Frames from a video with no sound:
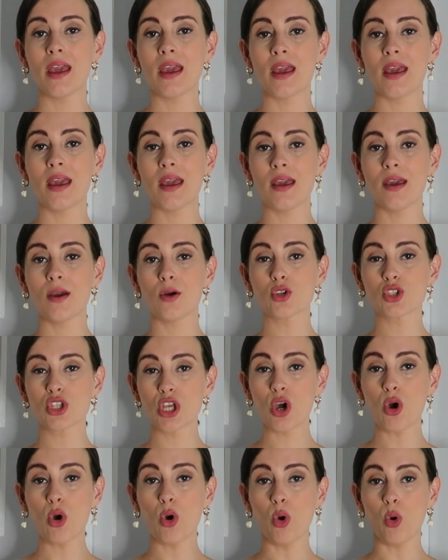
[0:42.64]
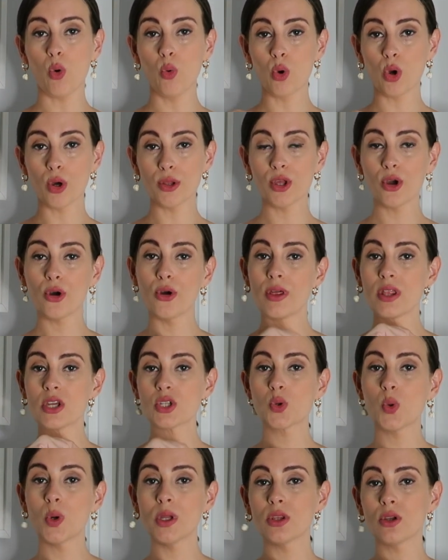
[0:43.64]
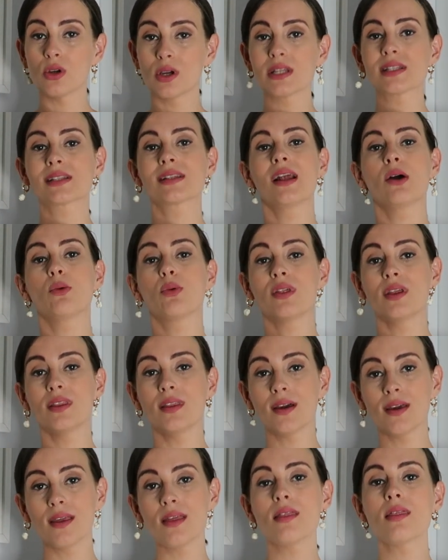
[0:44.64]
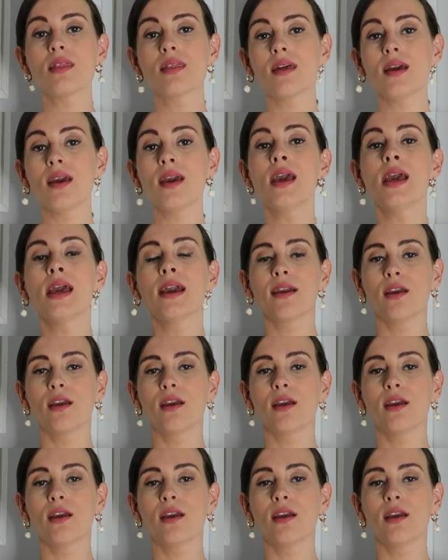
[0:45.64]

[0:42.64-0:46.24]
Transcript: Eh, os dejo un código de descuento que es CLAUZETA15,